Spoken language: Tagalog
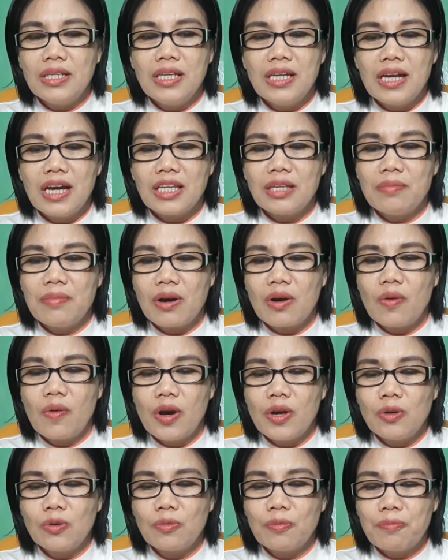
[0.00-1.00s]
hindi natin magawa
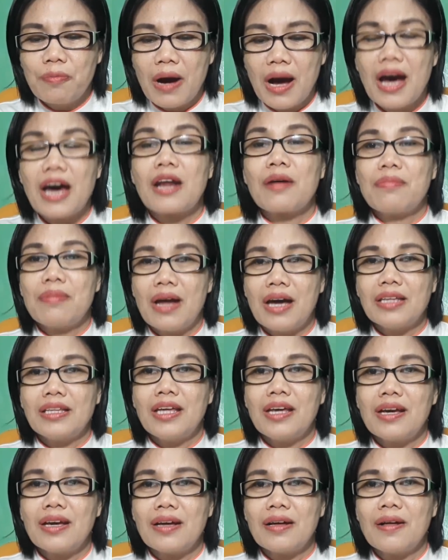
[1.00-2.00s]
yung pangarap
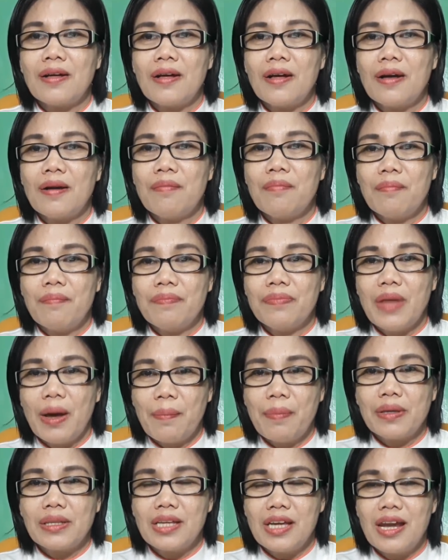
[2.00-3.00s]
nating
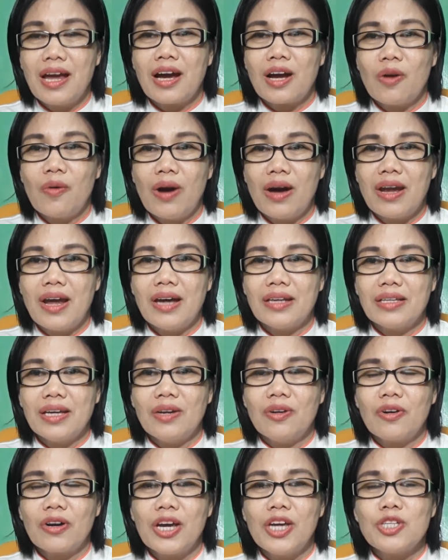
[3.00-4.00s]
dapat ginagawa
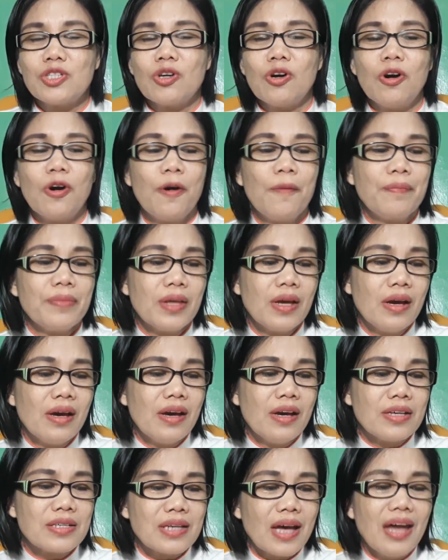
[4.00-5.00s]
natin. Okay? So,
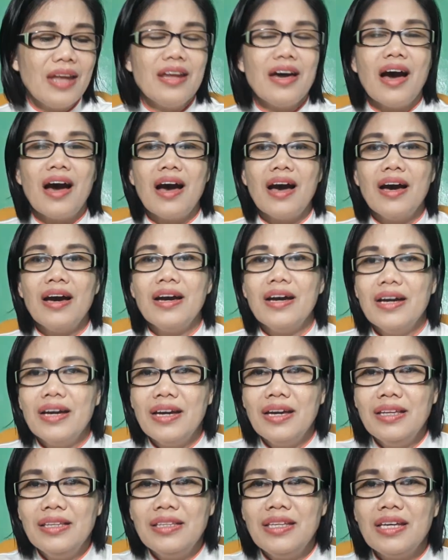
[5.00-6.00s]
sana
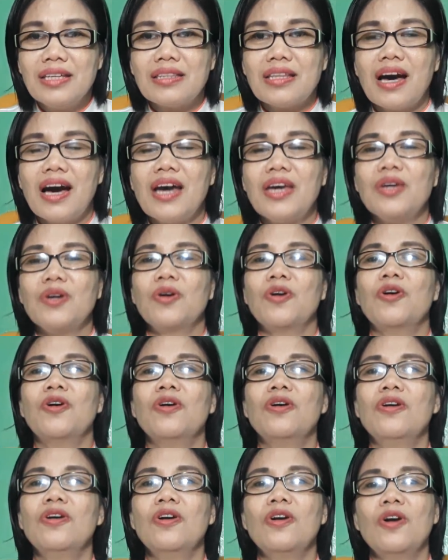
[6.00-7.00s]
hindi
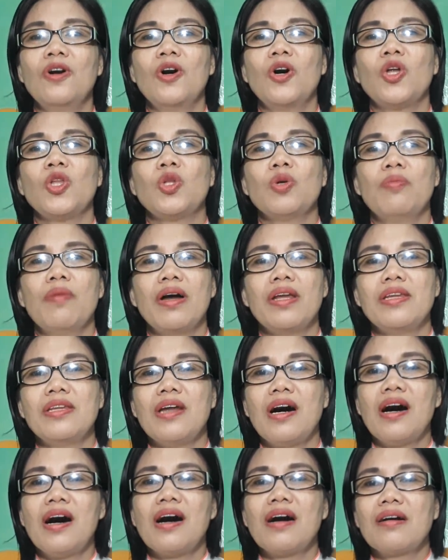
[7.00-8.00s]
tayo
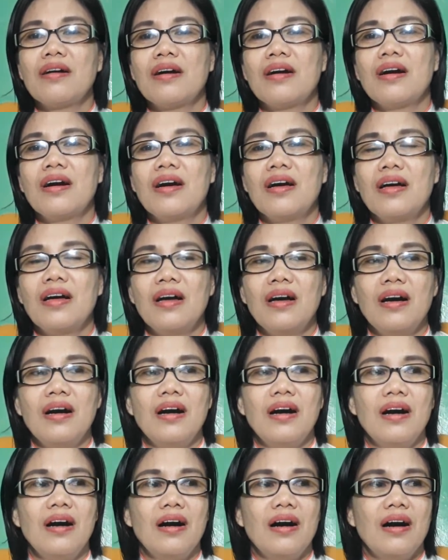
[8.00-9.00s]
tumandang
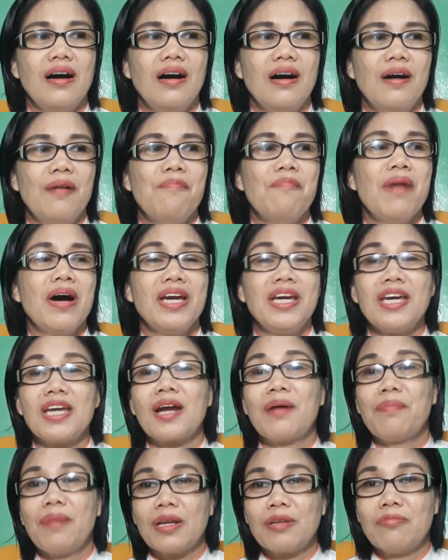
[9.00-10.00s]
uh,
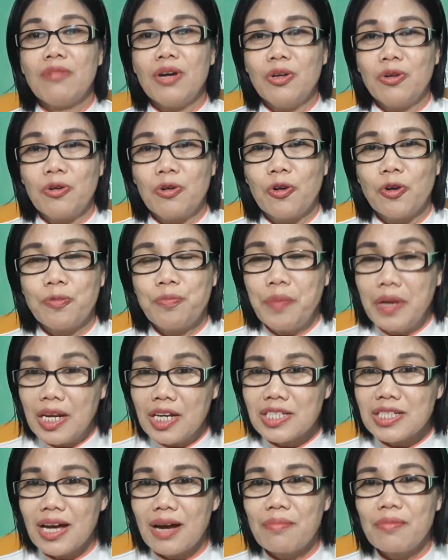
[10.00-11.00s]
mahirap at malungkot.
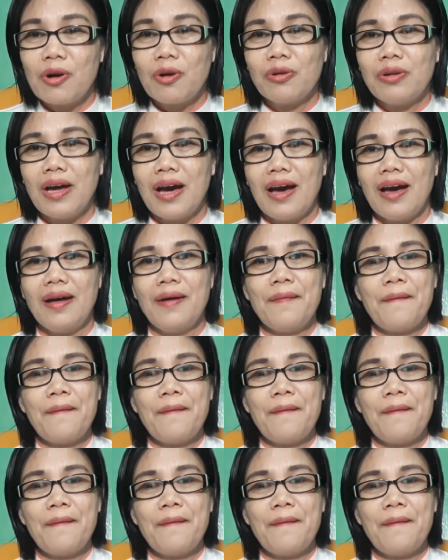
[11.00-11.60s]
Pinagsama ko na